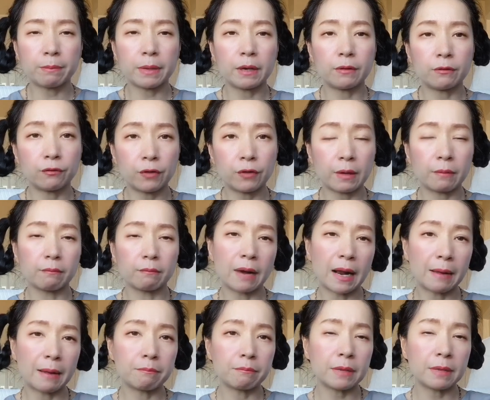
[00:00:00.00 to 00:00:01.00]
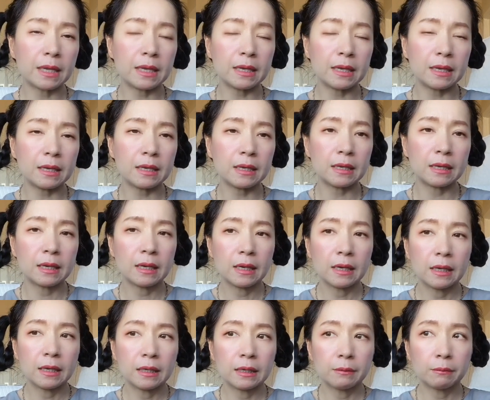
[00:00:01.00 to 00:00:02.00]
นฟิกบัมมี่
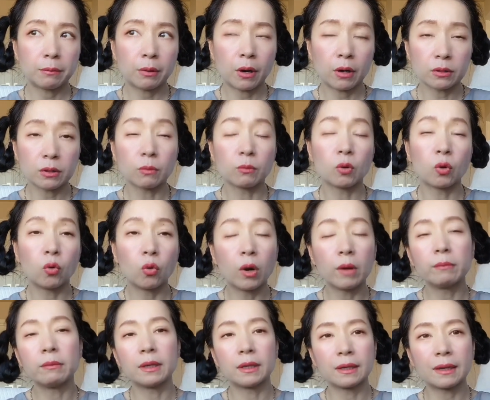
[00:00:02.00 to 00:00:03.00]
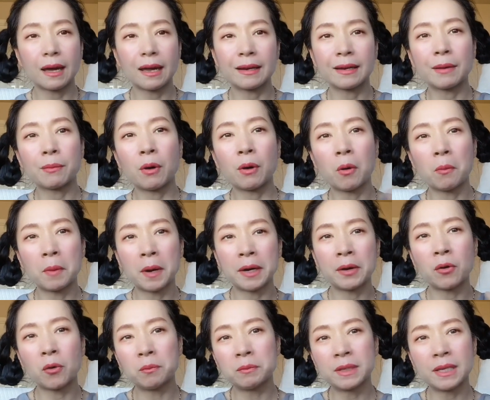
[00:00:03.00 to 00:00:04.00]
พอสมควรเหมือนกันแต่พอมาด
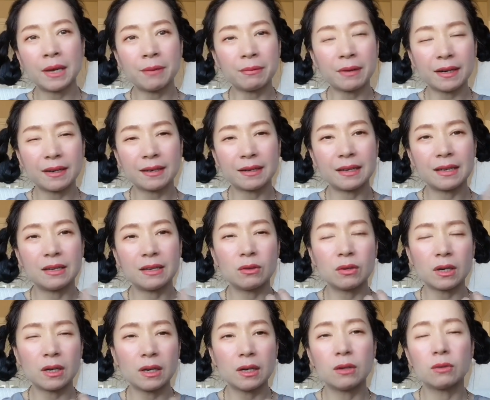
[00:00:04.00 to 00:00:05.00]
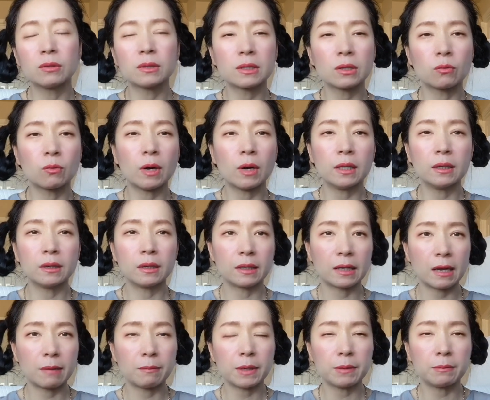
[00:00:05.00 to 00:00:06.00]
มเทียบกันอย่างนี้นี่ก็เลยรู้สึกว่าเอออัน
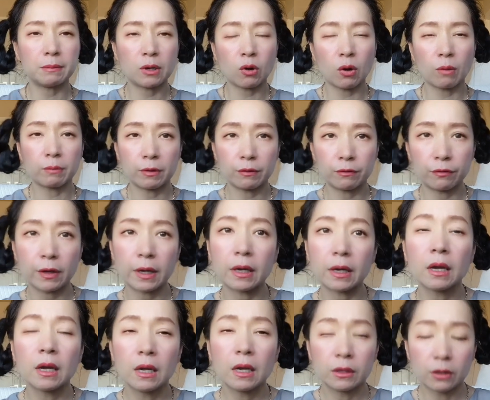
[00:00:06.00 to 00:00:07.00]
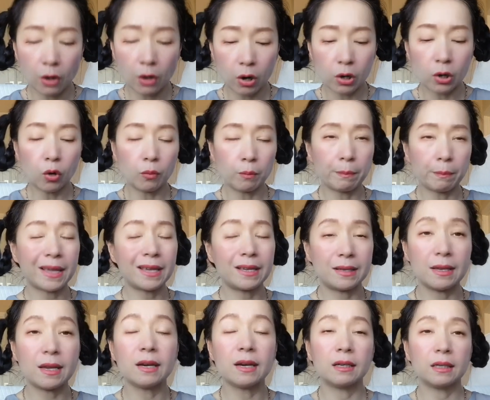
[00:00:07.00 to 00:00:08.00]
เนี้ยมันความเป็นฟิกน้อยลงไป
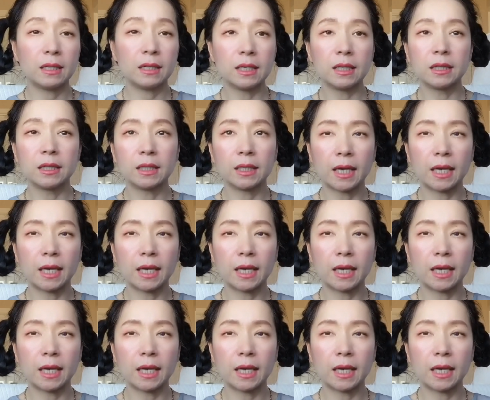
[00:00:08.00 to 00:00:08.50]
เยอะเลยนะ